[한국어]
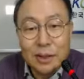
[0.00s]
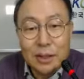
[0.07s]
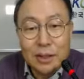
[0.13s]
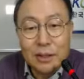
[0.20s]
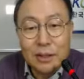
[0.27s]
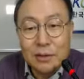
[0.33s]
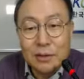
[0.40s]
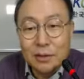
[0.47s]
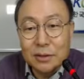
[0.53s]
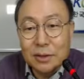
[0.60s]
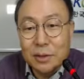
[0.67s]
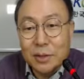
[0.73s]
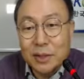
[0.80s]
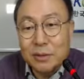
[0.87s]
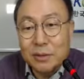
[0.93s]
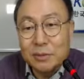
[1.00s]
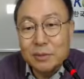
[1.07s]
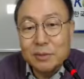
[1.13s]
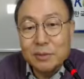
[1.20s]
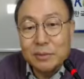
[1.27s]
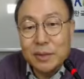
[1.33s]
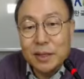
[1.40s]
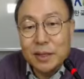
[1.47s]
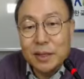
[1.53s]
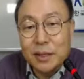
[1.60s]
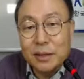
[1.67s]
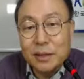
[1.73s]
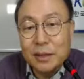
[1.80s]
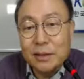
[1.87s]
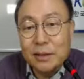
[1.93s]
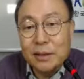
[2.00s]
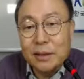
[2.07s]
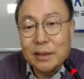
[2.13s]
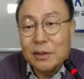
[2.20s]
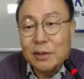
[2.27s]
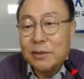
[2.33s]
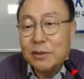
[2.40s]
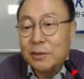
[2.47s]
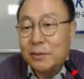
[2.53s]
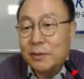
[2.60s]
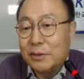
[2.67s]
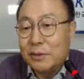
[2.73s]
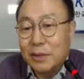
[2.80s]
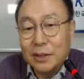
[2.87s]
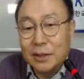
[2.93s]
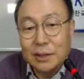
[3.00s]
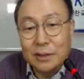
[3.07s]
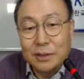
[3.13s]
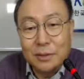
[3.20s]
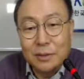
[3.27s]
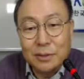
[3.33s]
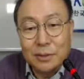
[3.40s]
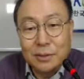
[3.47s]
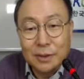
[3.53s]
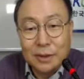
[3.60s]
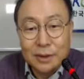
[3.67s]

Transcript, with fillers: 이런 것들이 완성품에 대한 하나 영역으로 볼 수 있겠고,